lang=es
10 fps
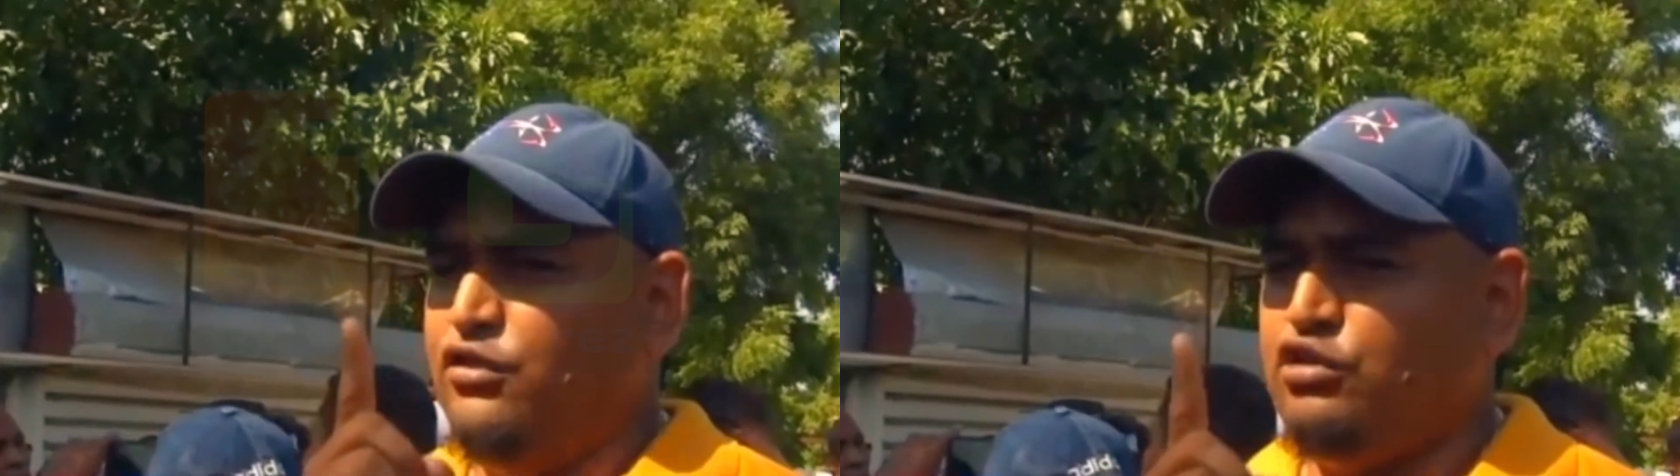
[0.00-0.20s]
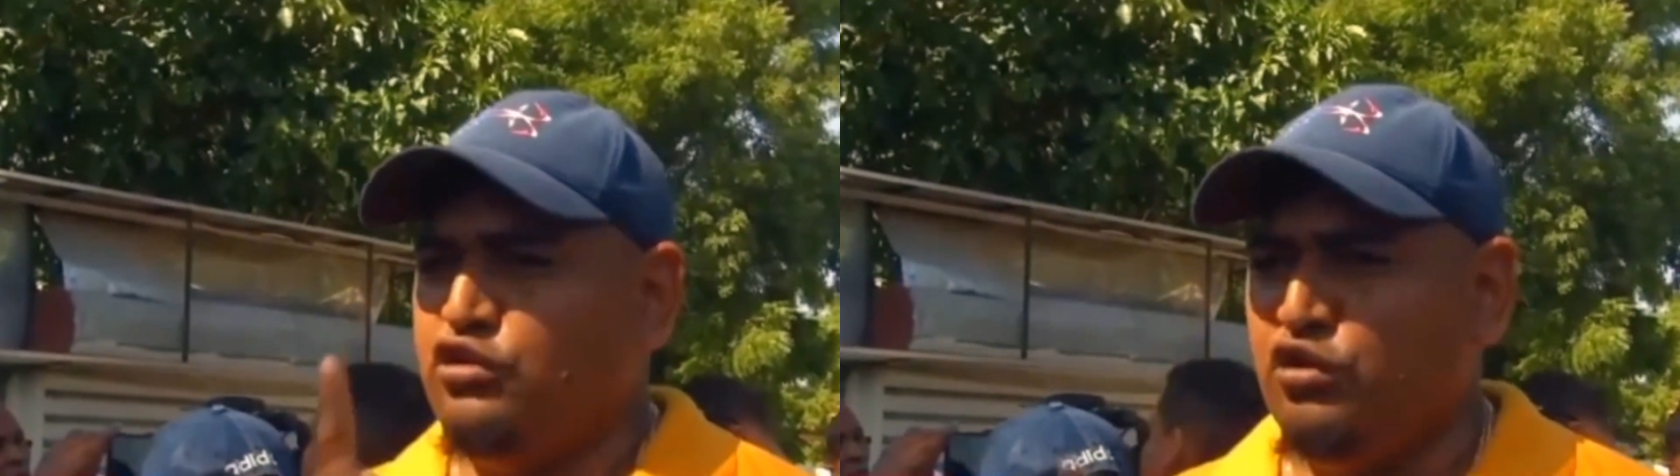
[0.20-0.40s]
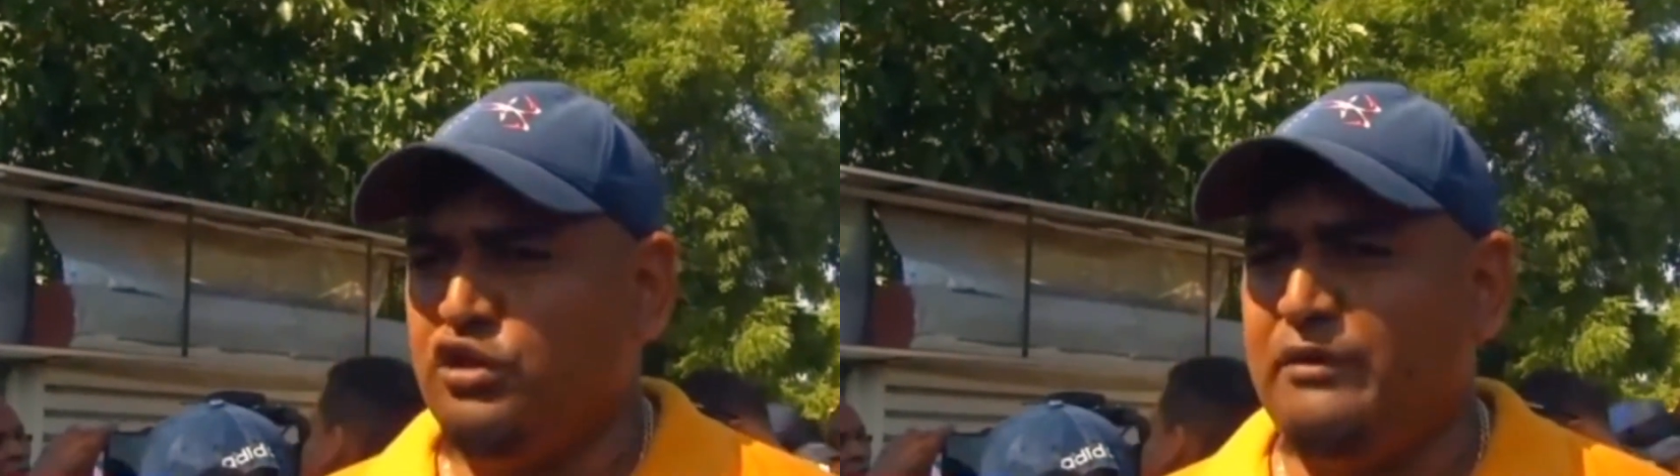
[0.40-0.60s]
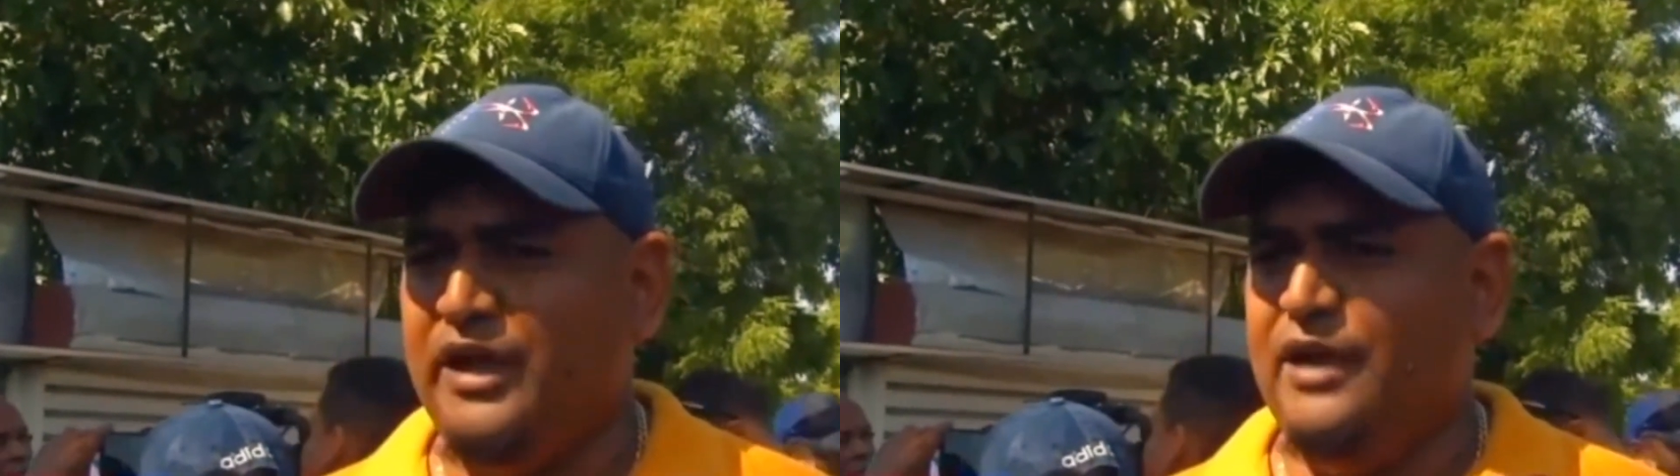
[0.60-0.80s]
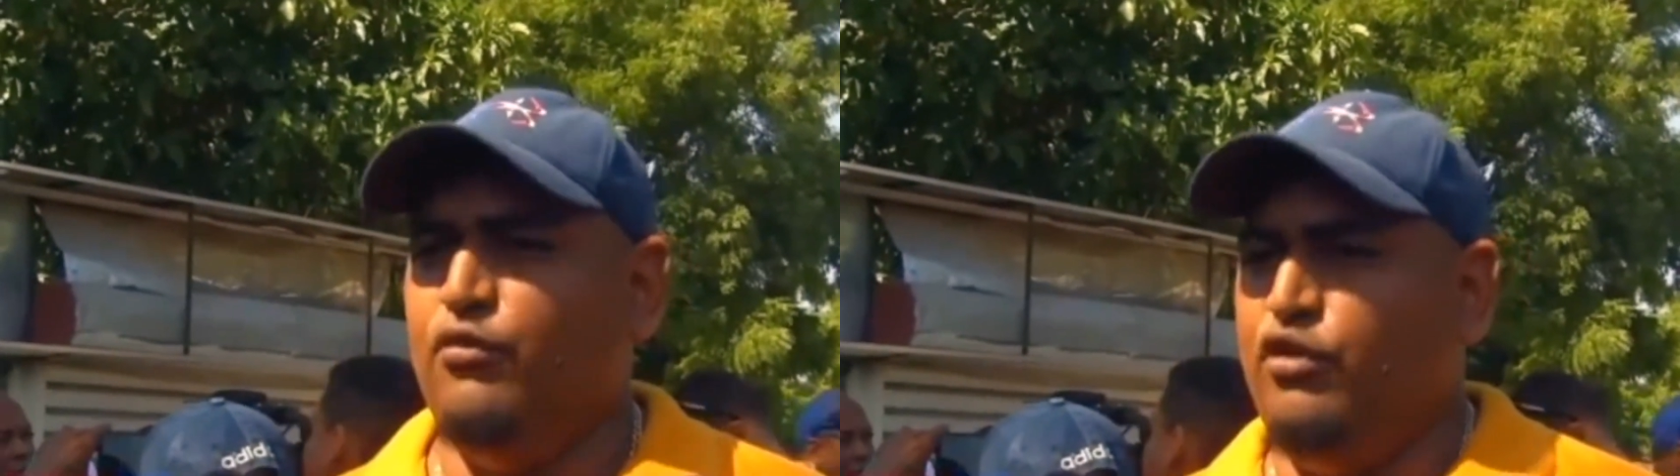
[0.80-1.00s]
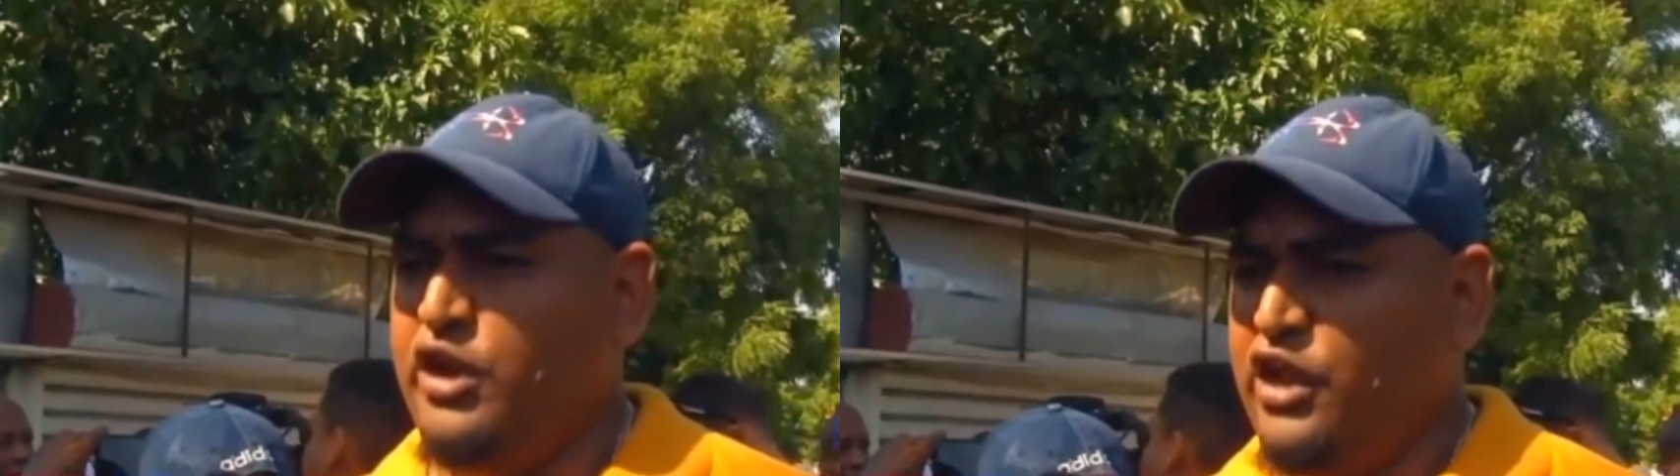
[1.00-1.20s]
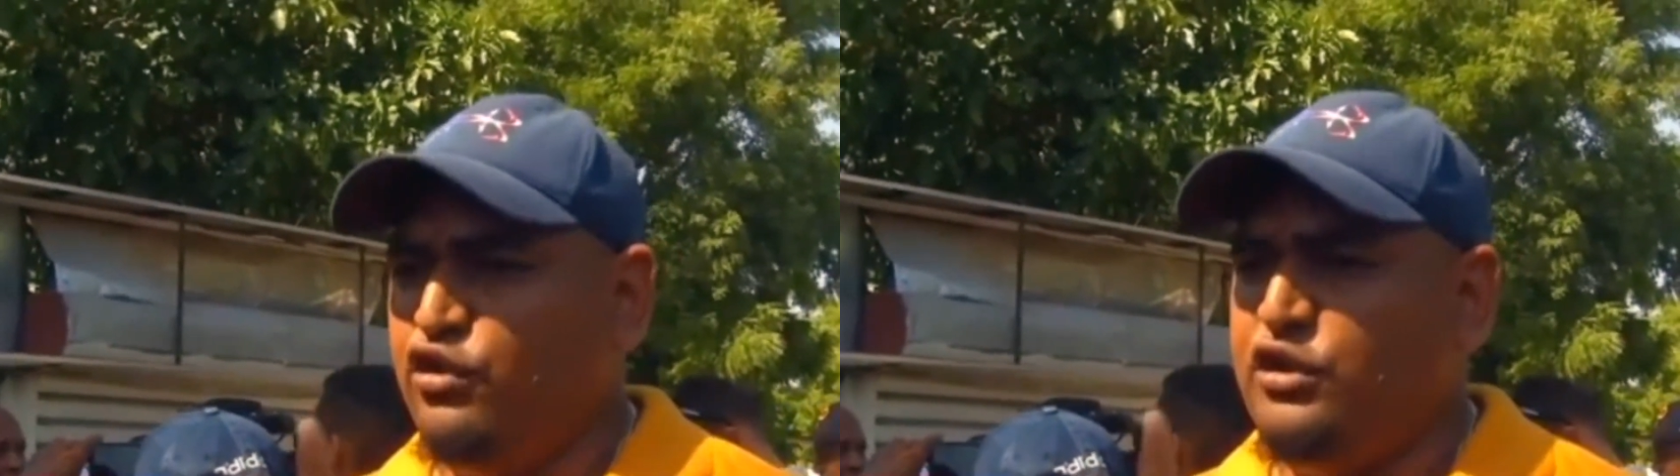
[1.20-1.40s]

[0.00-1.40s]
nosotros no trabajemos y ellos